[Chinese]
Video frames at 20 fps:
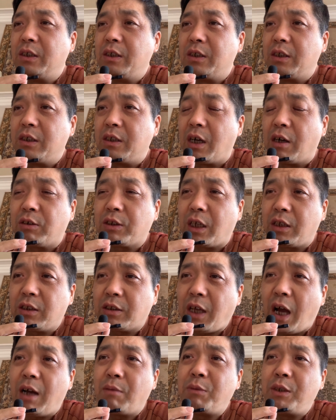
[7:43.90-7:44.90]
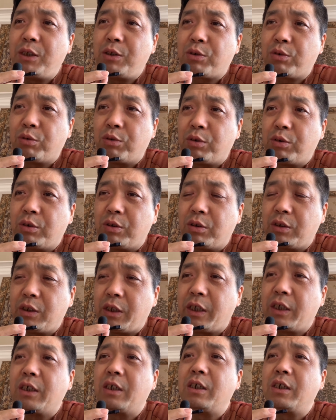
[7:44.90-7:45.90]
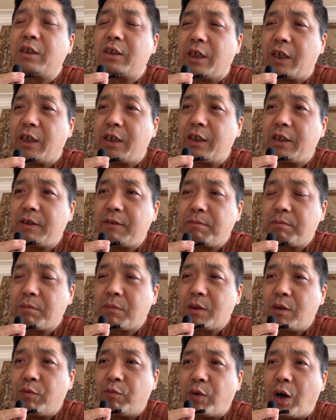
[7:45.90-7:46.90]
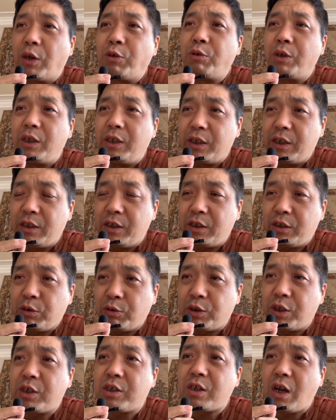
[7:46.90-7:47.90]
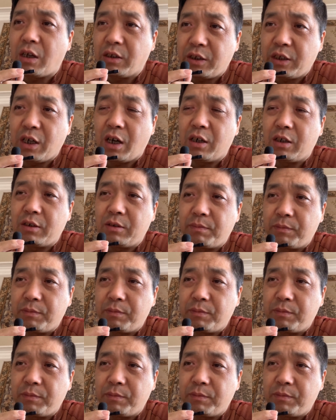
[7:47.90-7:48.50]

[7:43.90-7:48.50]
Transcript: 然后他的大秘书那个谁，王瑞林都是上将。